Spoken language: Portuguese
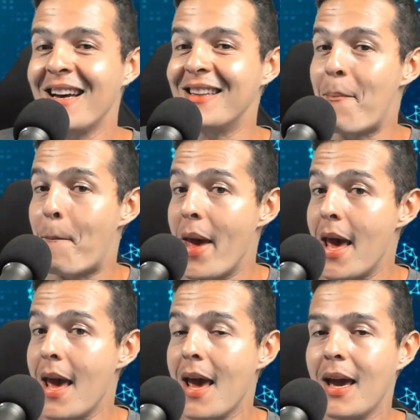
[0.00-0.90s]

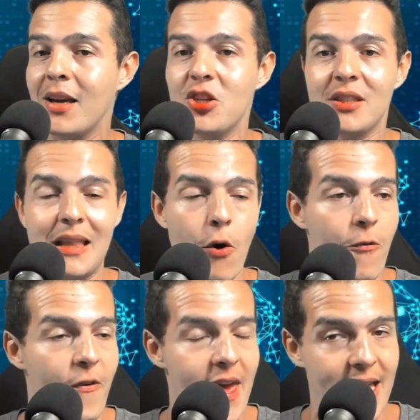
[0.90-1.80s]
depende,
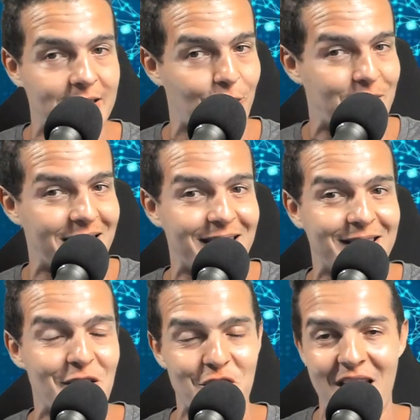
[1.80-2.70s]
talvez se fizer
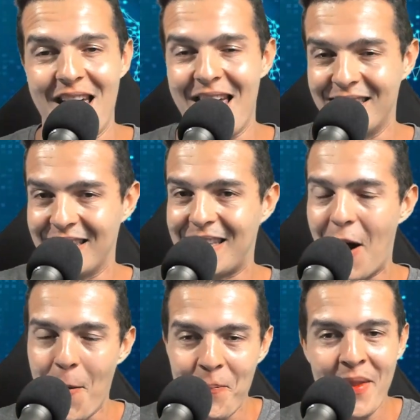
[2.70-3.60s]
desse jeito e
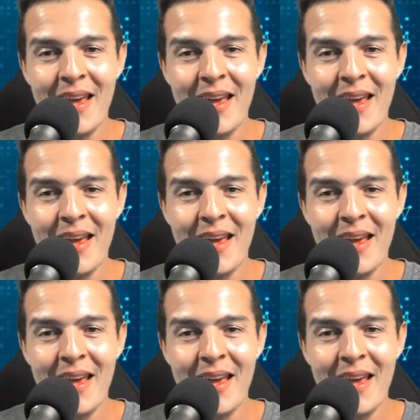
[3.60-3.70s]
tal,